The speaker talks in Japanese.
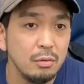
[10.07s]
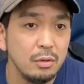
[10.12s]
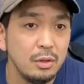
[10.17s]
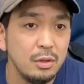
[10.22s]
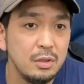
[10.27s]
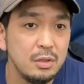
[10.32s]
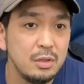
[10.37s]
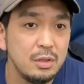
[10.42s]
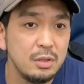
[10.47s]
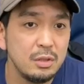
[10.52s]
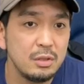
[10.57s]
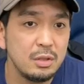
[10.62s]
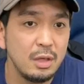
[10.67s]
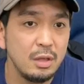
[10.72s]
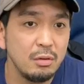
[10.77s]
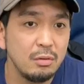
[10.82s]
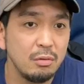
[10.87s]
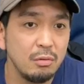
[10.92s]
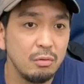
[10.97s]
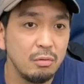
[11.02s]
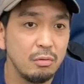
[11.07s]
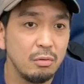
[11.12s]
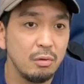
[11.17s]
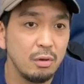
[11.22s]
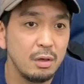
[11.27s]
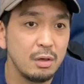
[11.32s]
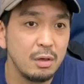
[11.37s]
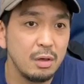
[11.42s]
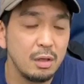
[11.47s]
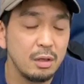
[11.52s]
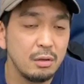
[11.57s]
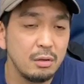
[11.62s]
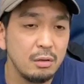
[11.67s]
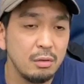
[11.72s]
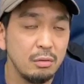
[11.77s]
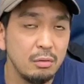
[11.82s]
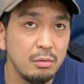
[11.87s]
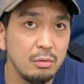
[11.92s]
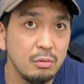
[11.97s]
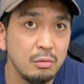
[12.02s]
EC サイトのこれからって
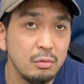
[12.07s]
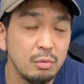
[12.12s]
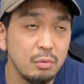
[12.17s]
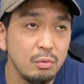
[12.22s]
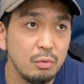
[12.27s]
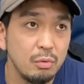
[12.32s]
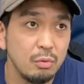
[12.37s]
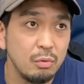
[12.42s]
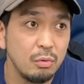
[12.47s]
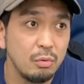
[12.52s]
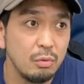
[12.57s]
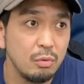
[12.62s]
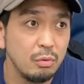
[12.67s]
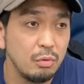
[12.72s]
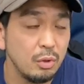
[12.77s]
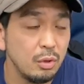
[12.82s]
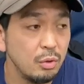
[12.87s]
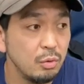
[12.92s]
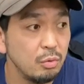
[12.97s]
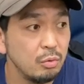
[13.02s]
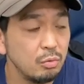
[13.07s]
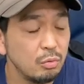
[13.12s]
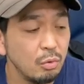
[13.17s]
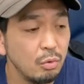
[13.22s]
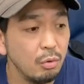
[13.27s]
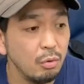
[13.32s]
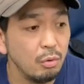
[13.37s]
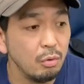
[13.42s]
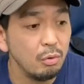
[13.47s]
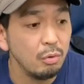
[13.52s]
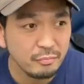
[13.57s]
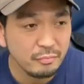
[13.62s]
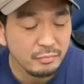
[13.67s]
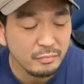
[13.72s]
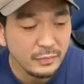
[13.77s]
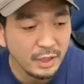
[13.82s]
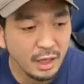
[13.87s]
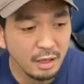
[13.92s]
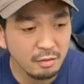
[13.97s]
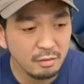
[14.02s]
いうところで言うと、
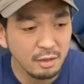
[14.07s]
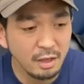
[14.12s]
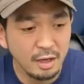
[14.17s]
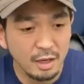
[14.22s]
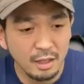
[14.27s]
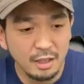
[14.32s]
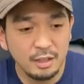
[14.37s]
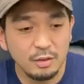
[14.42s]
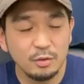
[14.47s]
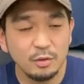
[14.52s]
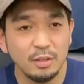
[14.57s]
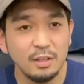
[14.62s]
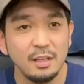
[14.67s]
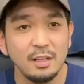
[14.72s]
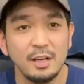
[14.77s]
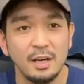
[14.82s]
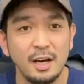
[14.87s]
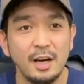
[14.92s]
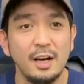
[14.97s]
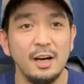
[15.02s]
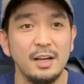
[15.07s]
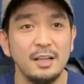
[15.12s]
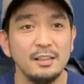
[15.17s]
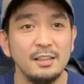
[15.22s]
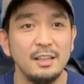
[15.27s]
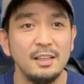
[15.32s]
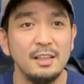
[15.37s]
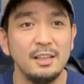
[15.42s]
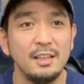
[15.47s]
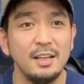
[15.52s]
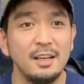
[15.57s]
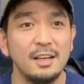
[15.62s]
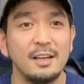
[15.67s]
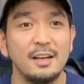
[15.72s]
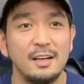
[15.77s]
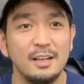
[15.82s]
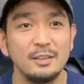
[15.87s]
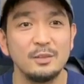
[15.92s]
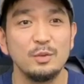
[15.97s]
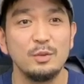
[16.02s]
なんかイートインができない
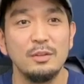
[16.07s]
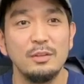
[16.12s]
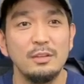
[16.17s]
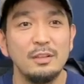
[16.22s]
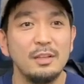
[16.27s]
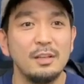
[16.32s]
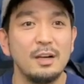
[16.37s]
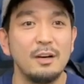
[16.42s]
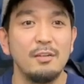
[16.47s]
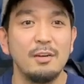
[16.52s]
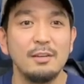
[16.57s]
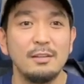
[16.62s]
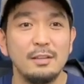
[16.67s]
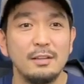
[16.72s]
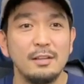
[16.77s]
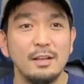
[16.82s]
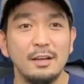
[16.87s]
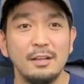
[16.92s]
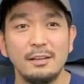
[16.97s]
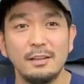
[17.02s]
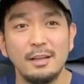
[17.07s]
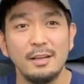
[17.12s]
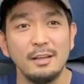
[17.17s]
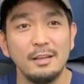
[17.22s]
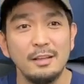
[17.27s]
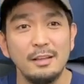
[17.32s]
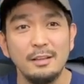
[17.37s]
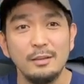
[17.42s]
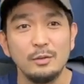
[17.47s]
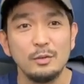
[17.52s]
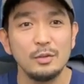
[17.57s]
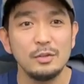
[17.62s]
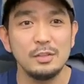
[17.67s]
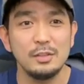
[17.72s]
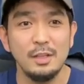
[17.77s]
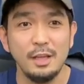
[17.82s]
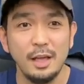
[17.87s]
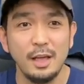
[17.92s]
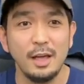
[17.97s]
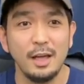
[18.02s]
から、それに代わって代替品とし
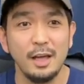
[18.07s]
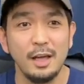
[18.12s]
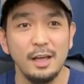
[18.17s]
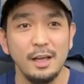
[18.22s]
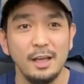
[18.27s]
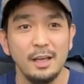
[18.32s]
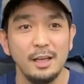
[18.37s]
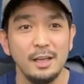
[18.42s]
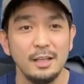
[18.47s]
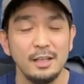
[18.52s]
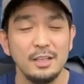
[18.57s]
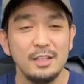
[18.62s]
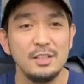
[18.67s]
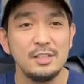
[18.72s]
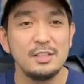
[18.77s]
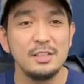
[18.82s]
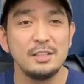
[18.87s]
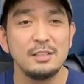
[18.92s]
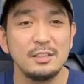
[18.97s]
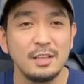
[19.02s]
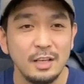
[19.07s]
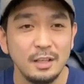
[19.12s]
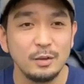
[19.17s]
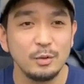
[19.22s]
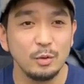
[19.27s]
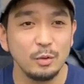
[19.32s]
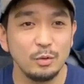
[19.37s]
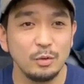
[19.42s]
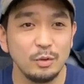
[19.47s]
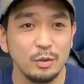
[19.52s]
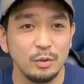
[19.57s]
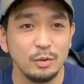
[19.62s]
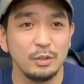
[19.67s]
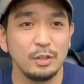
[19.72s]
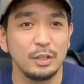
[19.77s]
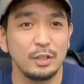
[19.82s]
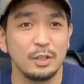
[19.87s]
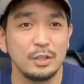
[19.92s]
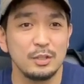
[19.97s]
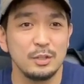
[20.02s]
て、EC サイトっていう
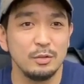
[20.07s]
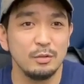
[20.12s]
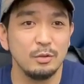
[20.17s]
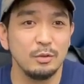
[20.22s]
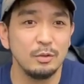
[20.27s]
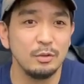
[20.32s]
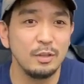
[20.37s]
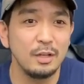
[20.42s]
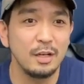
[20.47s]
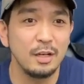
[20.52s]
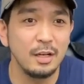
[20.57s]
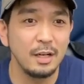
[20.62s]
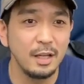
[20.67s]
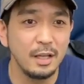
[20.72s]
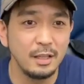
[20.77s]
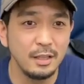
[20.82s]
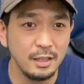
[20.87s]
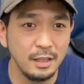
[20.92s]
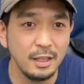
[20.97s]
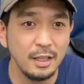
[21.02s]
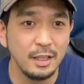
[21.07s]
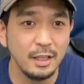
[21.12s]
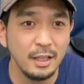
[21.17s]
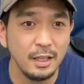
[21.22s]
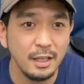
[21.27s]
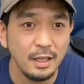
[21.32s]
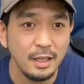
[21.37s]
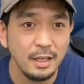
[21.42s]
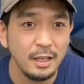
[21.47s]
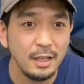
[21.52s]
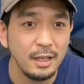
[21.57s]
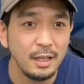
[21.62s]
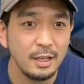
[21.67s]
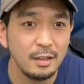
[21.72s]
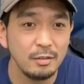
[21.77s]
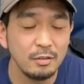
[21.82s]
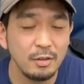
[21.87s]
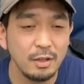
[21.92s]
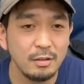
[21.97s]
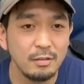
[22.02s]
形の流れに
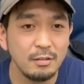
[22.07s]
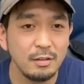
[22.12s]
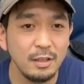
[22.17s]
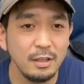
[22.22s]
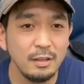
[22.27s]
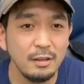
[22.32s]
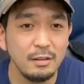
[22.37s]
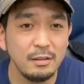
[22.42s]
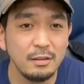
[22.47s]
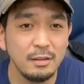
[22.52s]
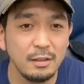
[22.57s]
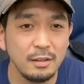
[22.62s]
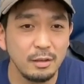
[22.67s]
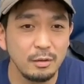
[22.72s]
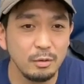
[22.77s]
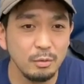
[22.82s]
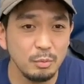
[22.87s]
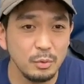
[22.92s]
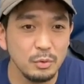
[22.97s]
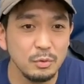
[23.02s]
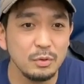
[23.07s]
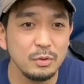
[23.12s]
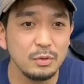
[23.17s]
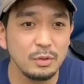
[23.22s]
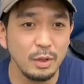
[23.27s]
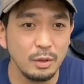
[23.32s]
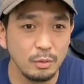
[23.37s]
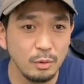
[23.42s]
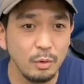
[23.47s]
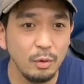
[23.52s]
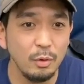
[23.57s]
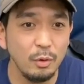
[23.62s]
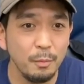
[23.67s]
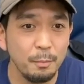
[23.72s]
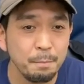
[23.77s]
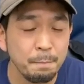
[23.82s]
なっていってたと思うんですけど、